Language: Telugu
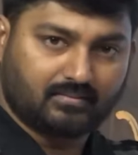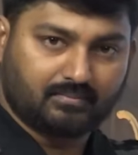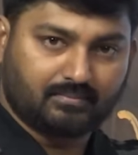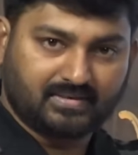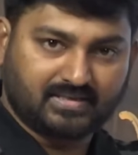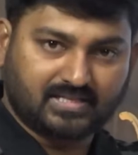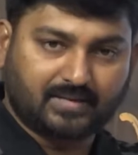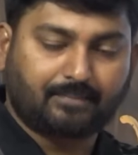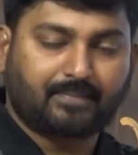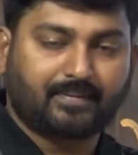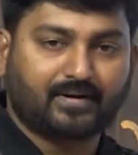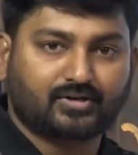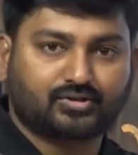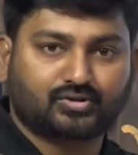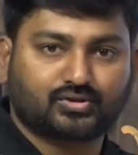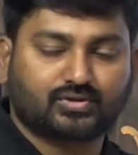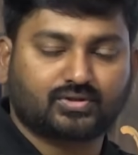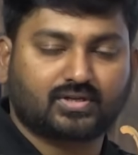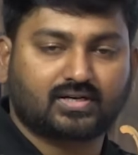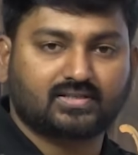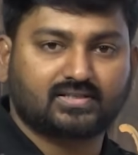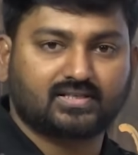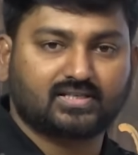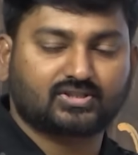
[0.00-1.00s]
మీద
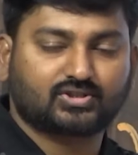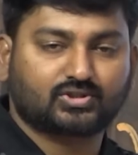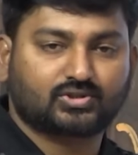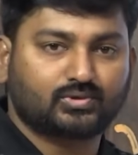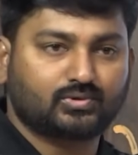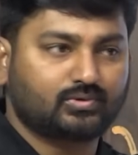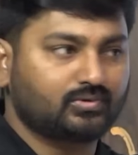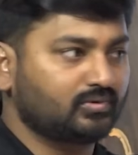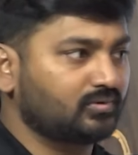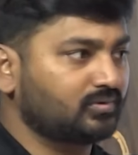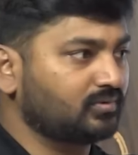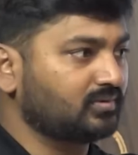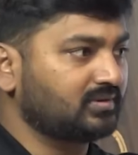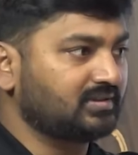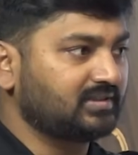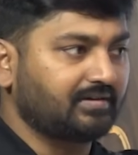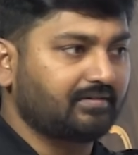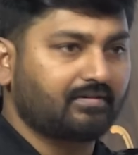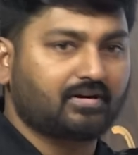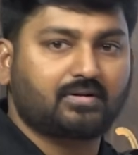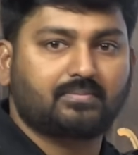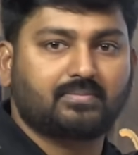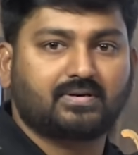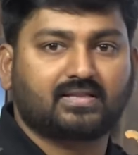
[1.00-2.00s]
పరిశోధన చేస్తూ
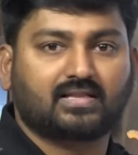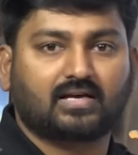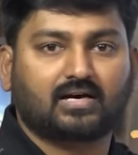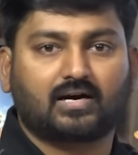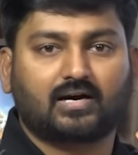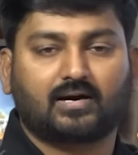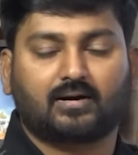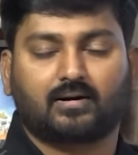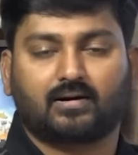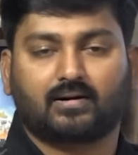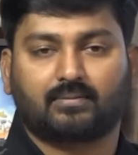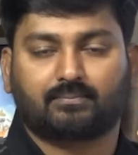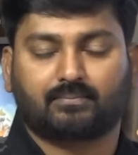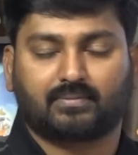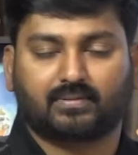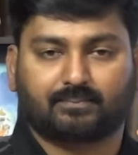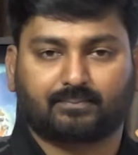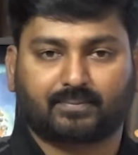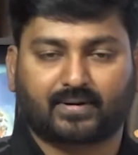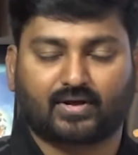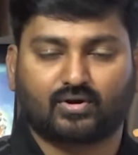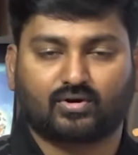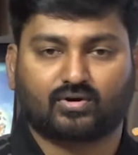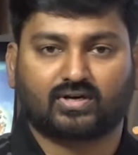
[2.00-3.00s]
ఎవరి మీద
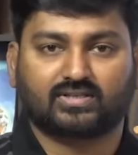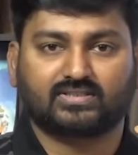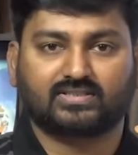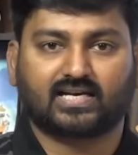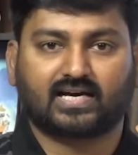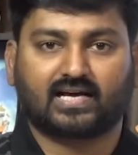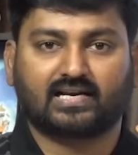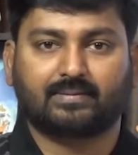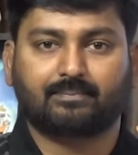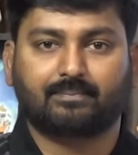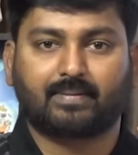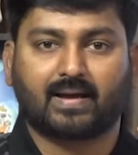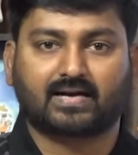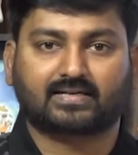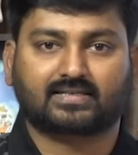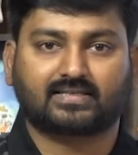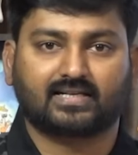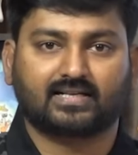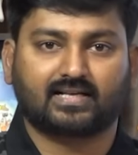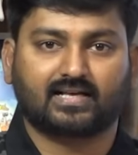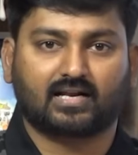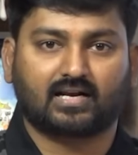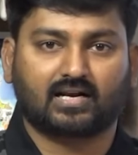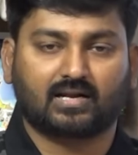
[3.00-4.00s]
ప్రయోగం చేయాలి
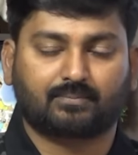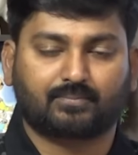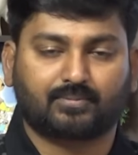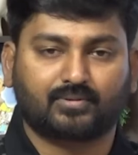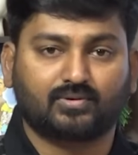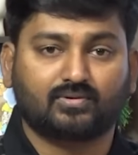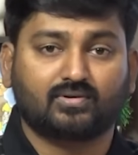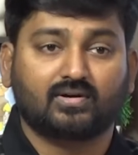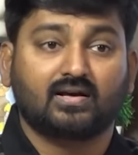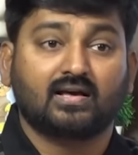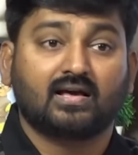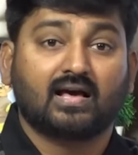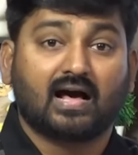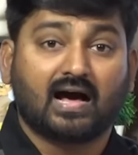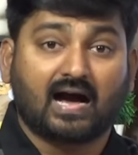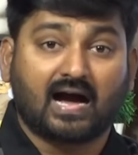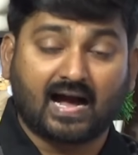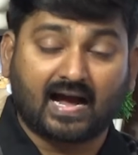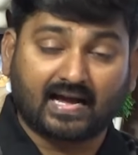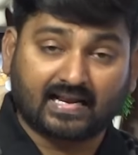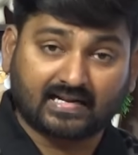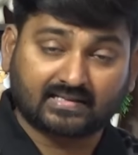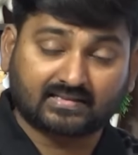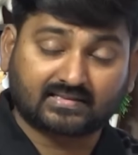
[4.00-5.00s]
బ్యాక్టీరియా అన్నప్పుడు
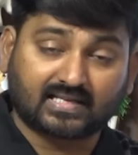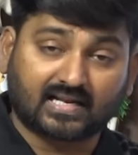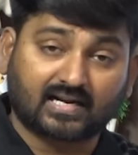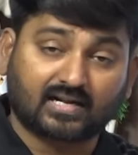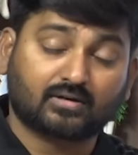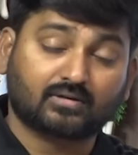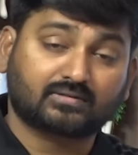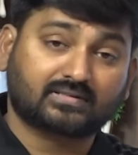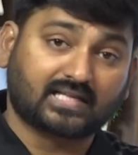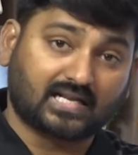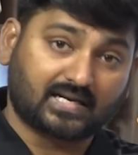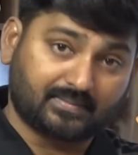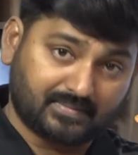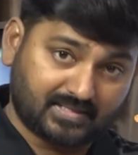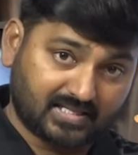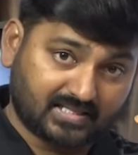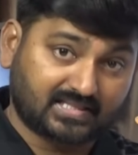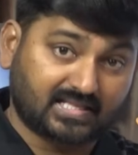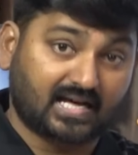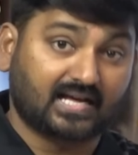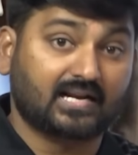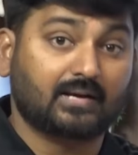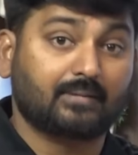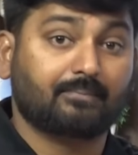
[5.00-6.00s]
ఆయన తనకు తన మీద
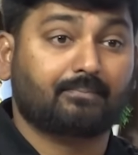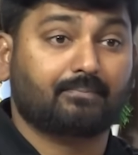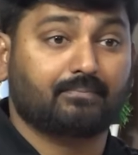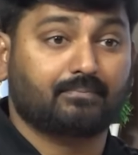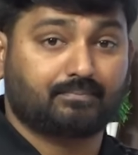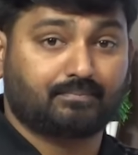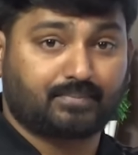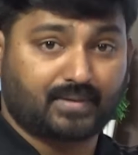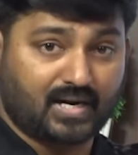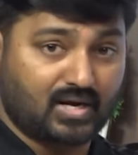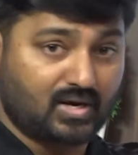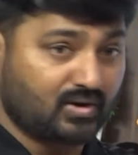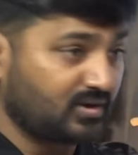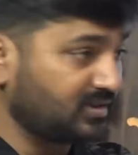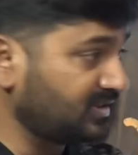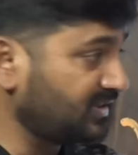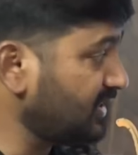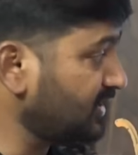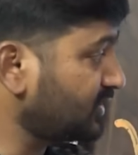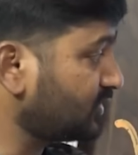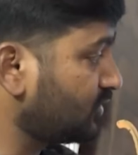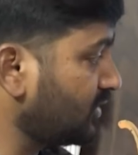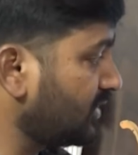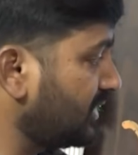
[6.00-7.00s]
తానే ప్రయోగం
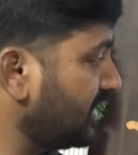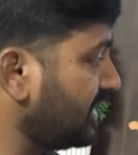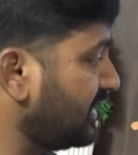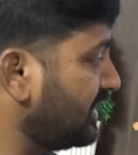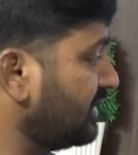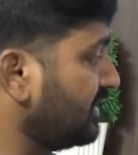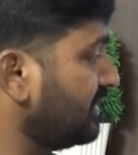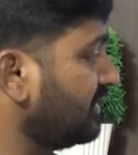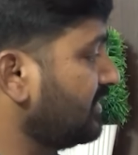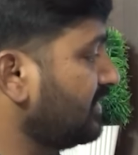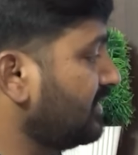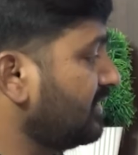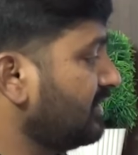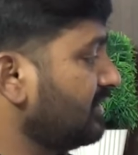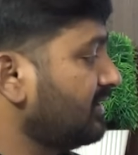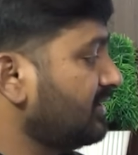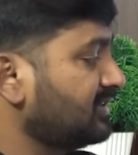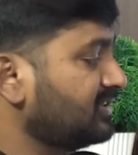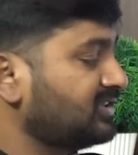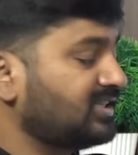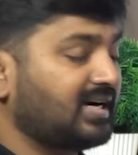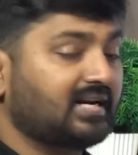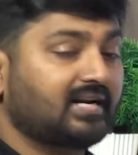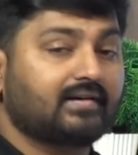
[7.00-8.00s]
చేసుకొని
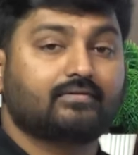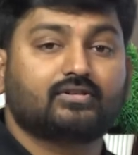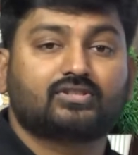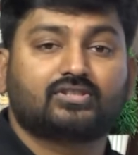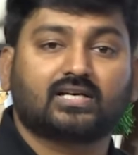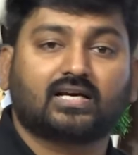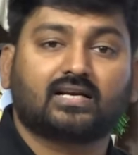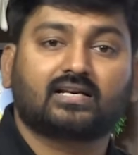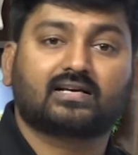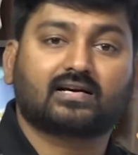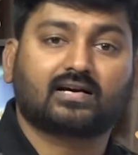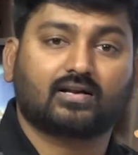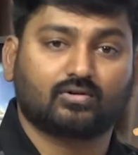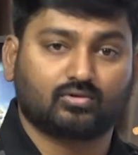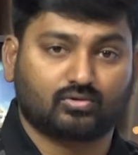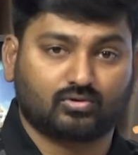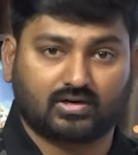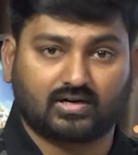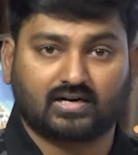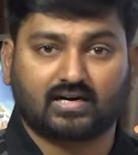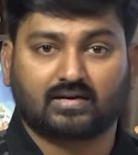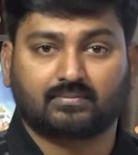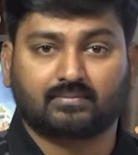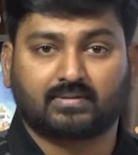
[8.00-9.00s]
చాలా విషయాల్ని
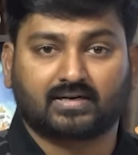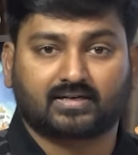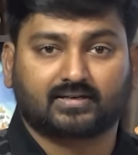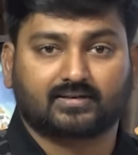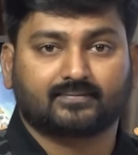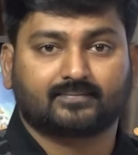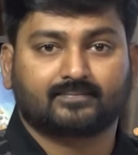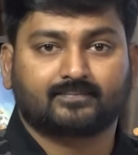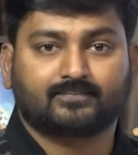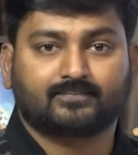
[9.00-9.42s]
కనుక్కున్నాడు అనమాట